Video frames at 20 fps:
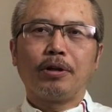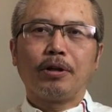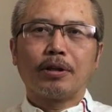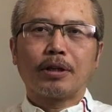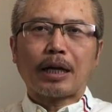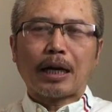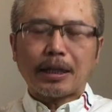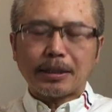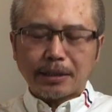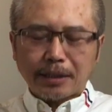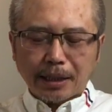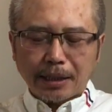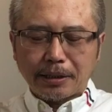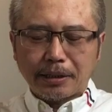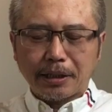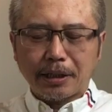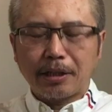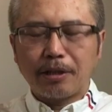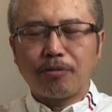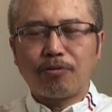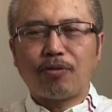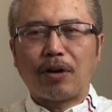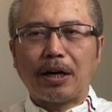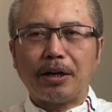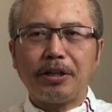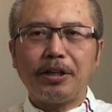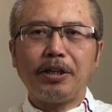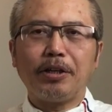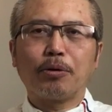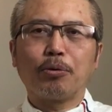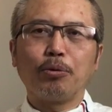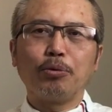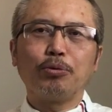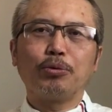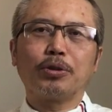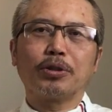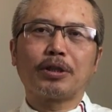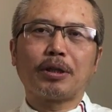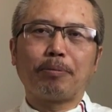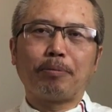他在这个防疫工
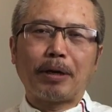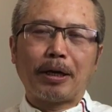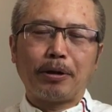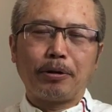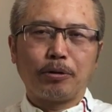作上面呢，